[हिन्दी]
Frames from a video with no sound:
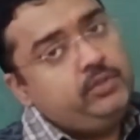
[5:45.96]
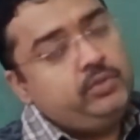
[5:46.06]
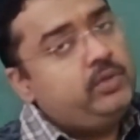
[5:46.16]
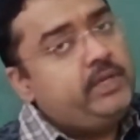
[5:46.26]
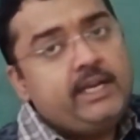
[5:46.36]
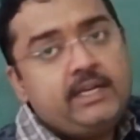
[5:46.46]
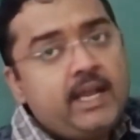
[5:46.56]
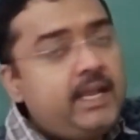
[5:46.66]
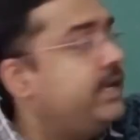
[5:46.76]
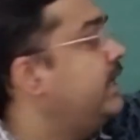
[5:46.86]
तो
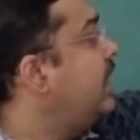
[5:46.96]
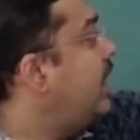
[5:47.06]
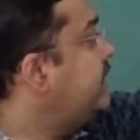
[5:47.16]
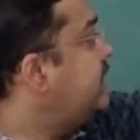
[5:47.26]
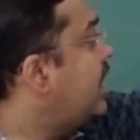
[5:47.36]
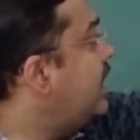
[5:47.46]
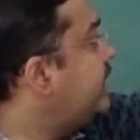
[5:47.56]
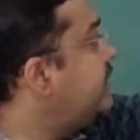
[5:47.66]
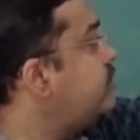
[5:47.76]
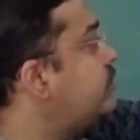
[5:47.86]
डेल्टा है यहाँ
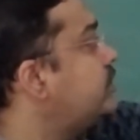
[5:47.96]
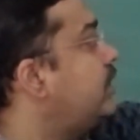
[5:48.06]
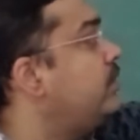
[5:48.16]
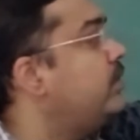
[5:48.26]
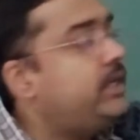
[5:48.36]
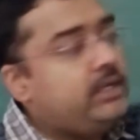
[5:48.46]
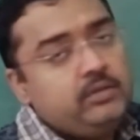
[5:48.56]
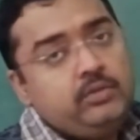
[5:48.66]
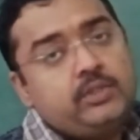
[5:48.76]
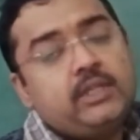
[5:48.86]
कहीं चूज कर लोगे
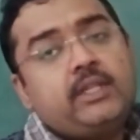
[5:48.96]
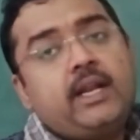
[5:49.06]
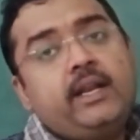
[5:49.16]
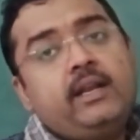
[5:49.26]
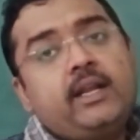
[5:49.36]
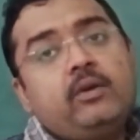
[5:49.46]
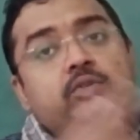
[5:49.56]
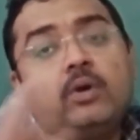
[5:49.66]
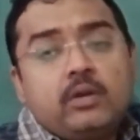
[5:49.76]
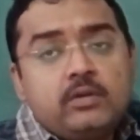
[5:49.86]
तो सकता है डेल्टा
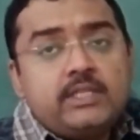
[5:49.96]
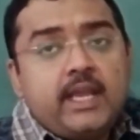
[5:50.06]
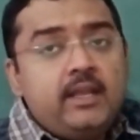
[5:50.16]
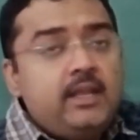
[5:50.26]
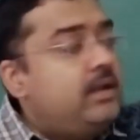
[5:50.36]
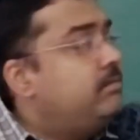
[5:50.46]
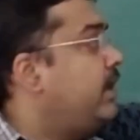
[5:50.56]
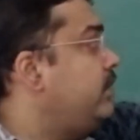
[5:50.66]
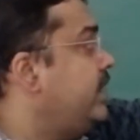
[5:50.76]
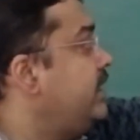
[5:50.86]
कुछ और हो जाए
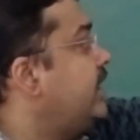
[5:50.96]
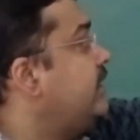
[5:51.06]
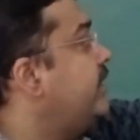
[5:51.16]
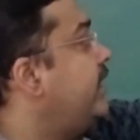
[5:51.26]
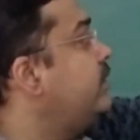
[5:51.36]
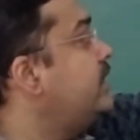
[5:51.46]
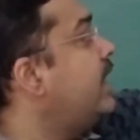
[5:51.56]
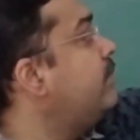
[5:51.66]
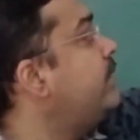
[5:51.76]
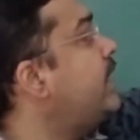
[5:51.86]
मान लो डेल्टा की वैल्यू
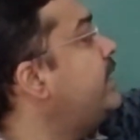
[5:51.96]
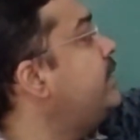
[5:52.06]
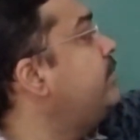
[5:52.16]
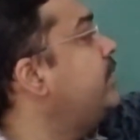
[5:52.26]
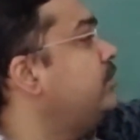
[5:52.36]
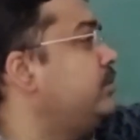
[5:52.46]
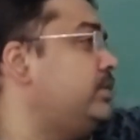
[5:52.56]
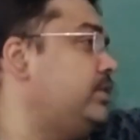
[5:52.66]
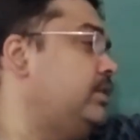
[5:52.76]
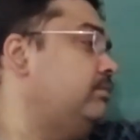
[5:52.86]
यहाँ पर आने पर
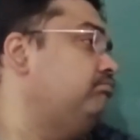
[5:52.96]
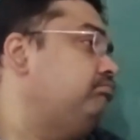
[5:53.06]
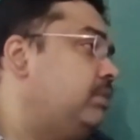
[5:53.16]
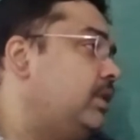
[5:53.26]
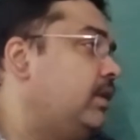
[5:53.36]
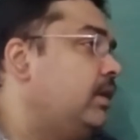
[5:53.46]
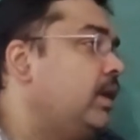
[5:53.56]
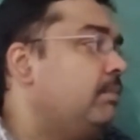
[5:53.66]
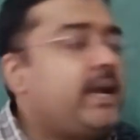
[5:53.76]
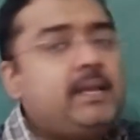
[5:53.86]
कुछ
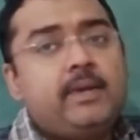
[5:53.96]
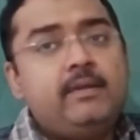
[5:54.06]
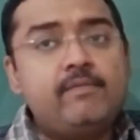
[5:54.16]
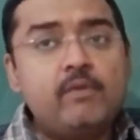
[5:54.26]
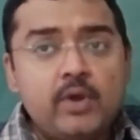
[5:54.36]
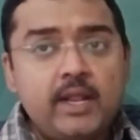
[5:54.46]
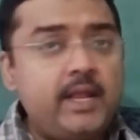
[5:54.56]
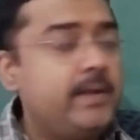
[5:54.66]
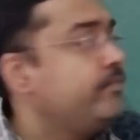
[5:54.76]
पाई बाई फोर है